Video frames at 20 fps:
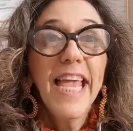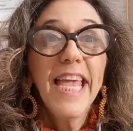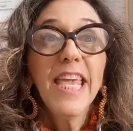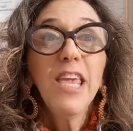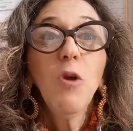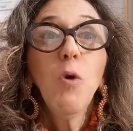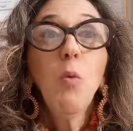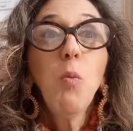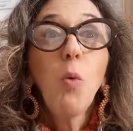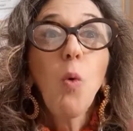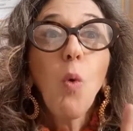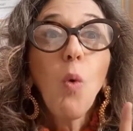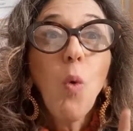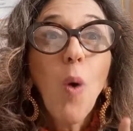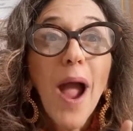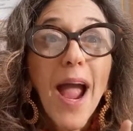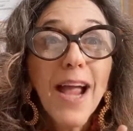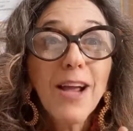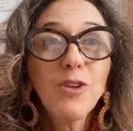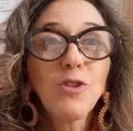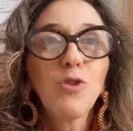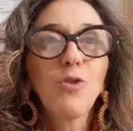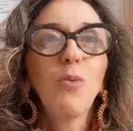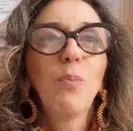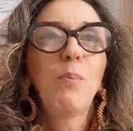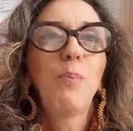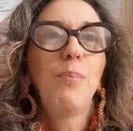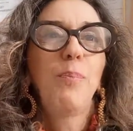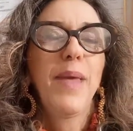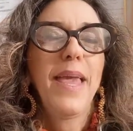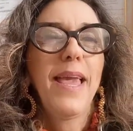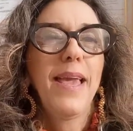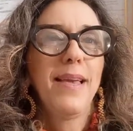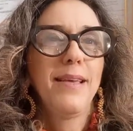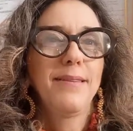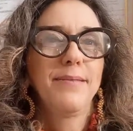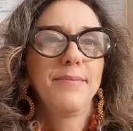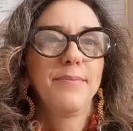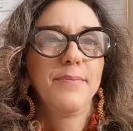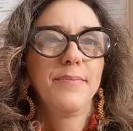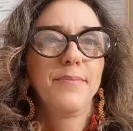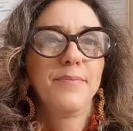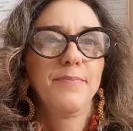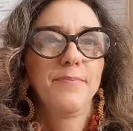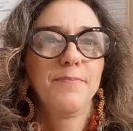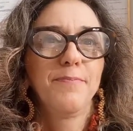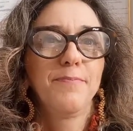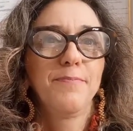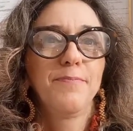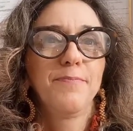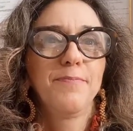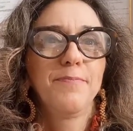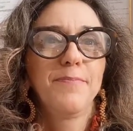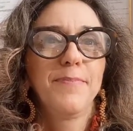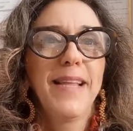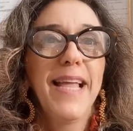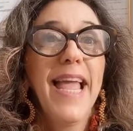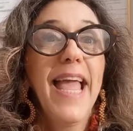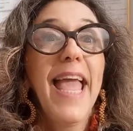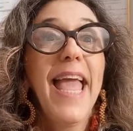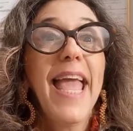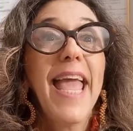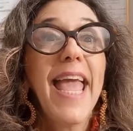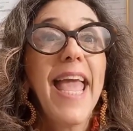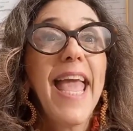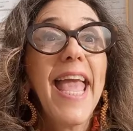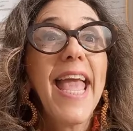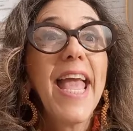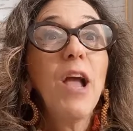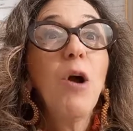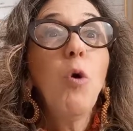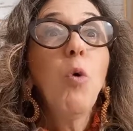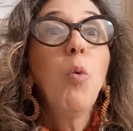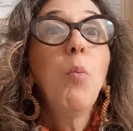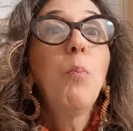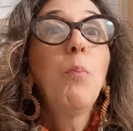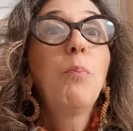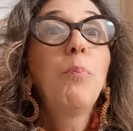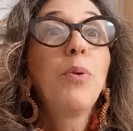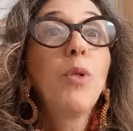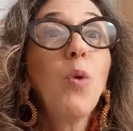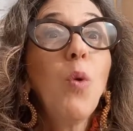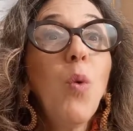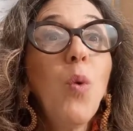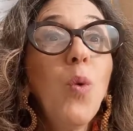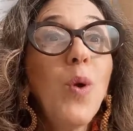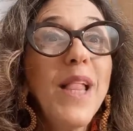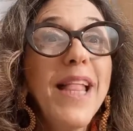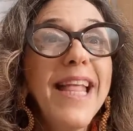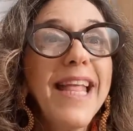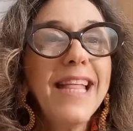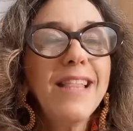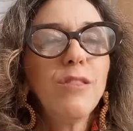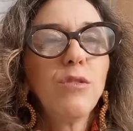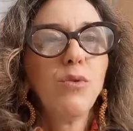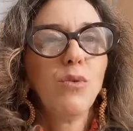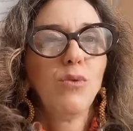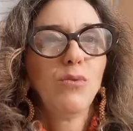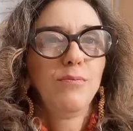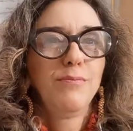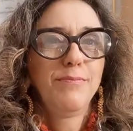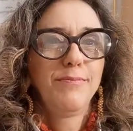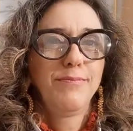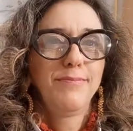E o quarto P é o prurido.